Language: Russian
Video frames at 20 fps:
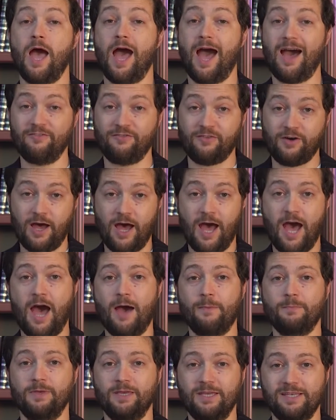
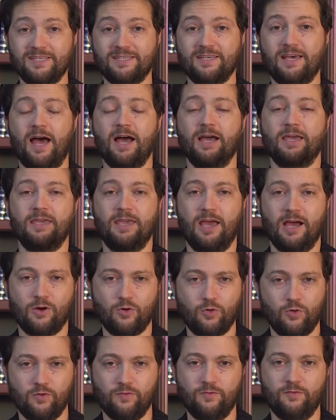Авраам, Ицхак,
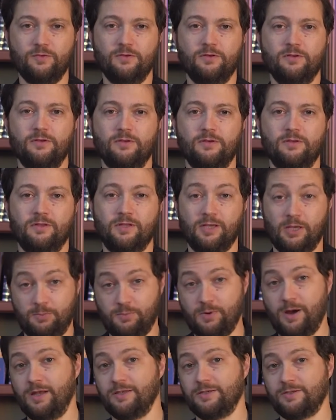Яков – три
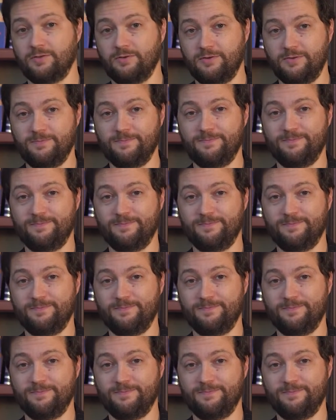праца.